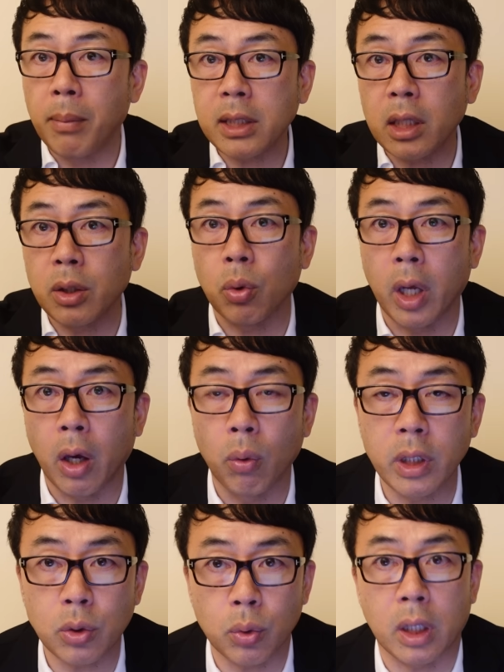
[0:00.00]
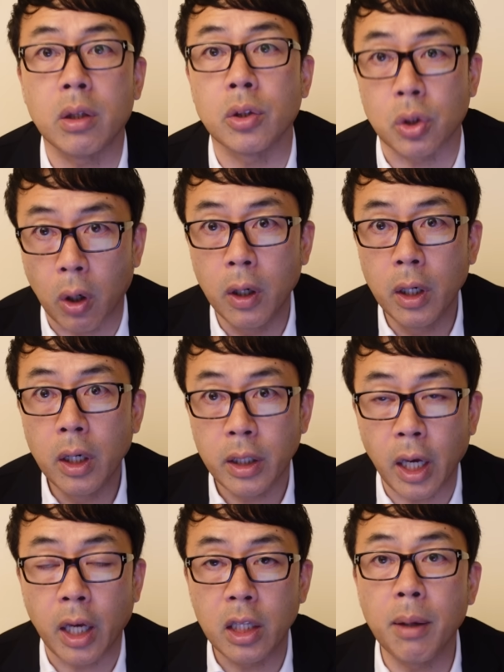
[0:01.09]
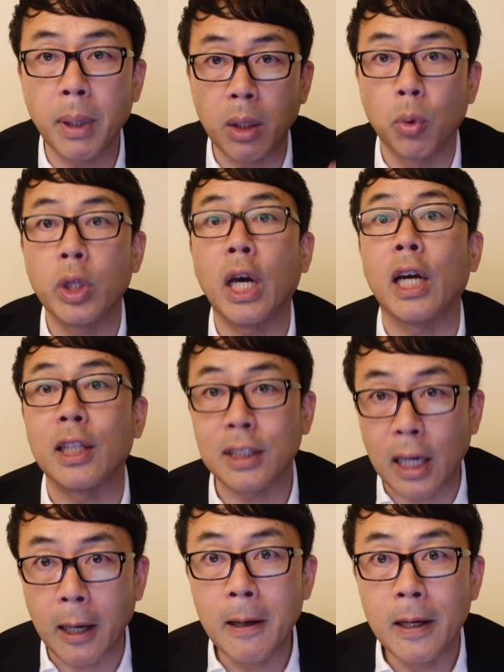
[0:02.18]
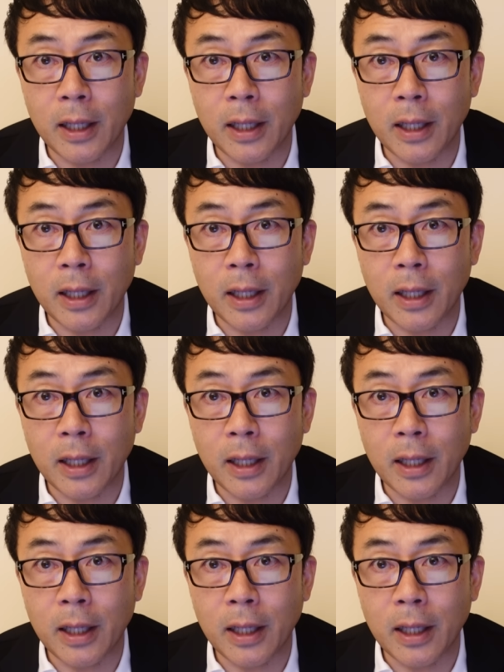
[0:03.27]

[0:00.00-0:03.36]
まさにこれ、同じことやってるでしょね、デマで盛り上げてさ、